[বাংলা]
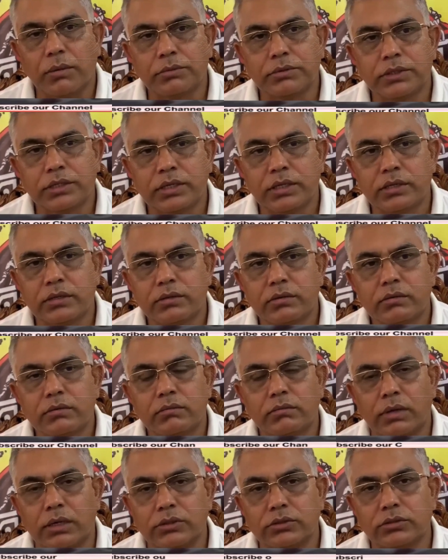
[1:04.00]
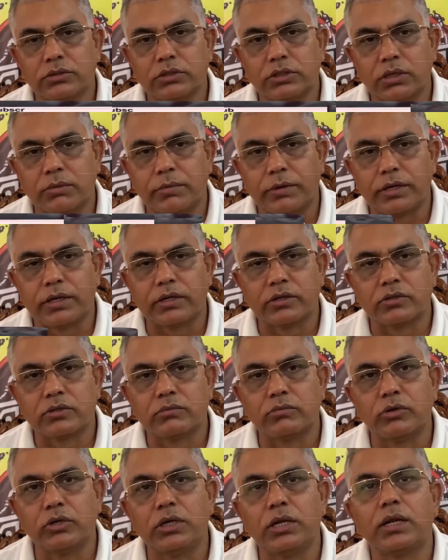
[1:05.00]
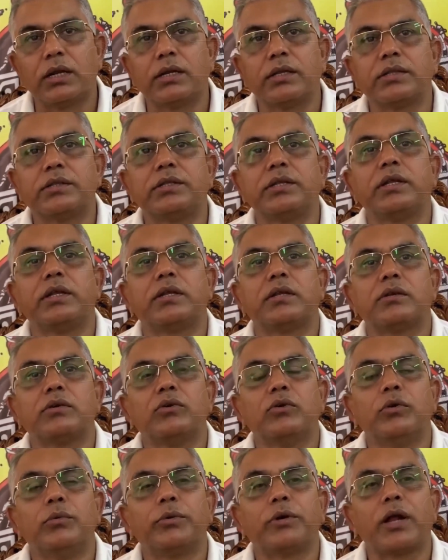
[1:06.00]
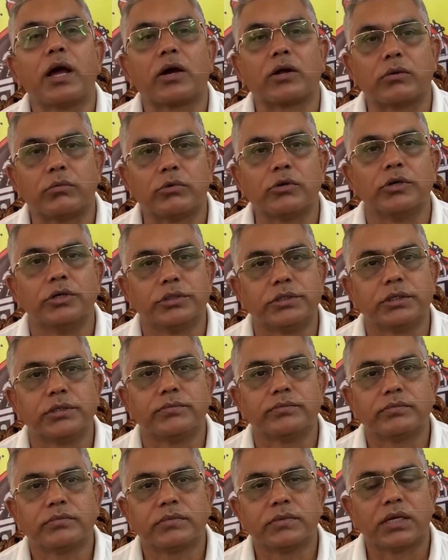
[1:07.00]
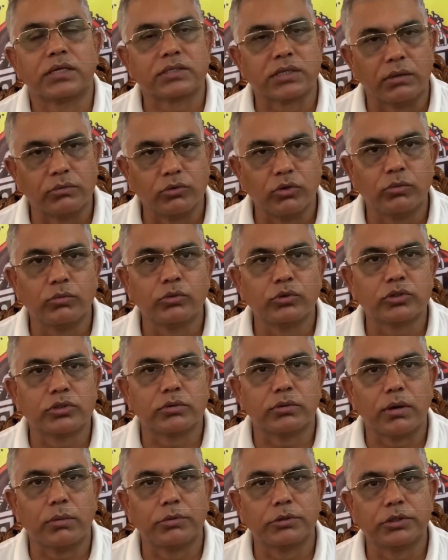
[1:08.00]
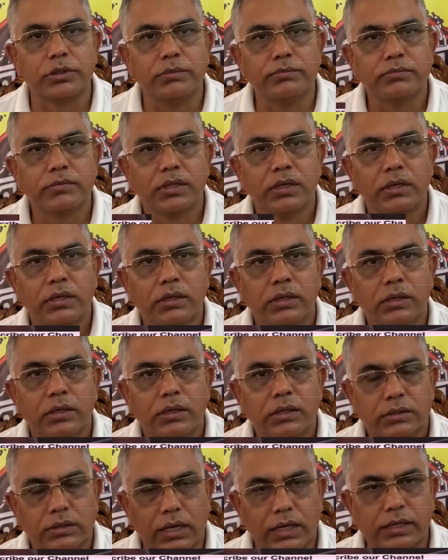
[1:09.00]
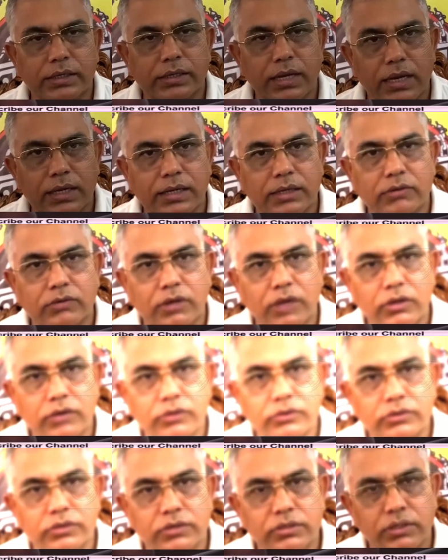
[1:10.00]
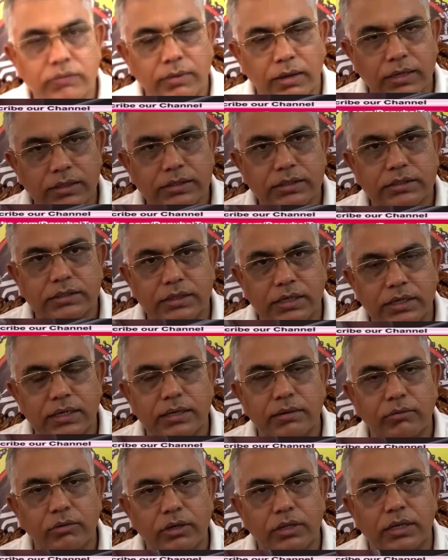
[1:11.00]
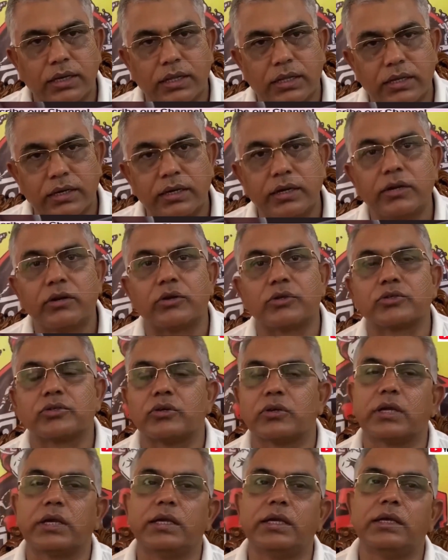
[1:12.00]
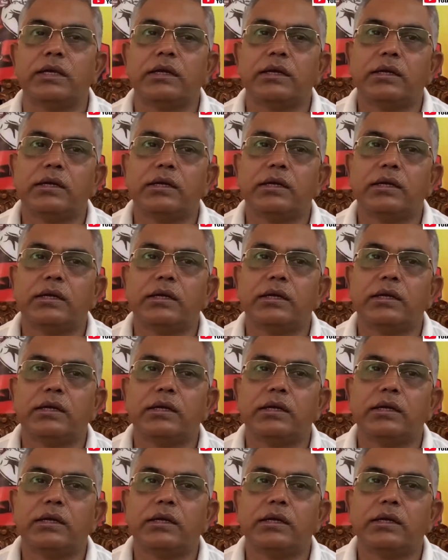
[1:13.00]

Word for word: আমাদের ভারতীয় জনতা পার্টির একজন মহিলা নেত্রীর উপরে আক্রমণ হয়েছে তার স্বামী ও বুথ সভাপতি তাকে টার্গেট করা হয়েছিল তিনি বাড়িতে ছিলেন না বলে রাধারানী নস্করকেই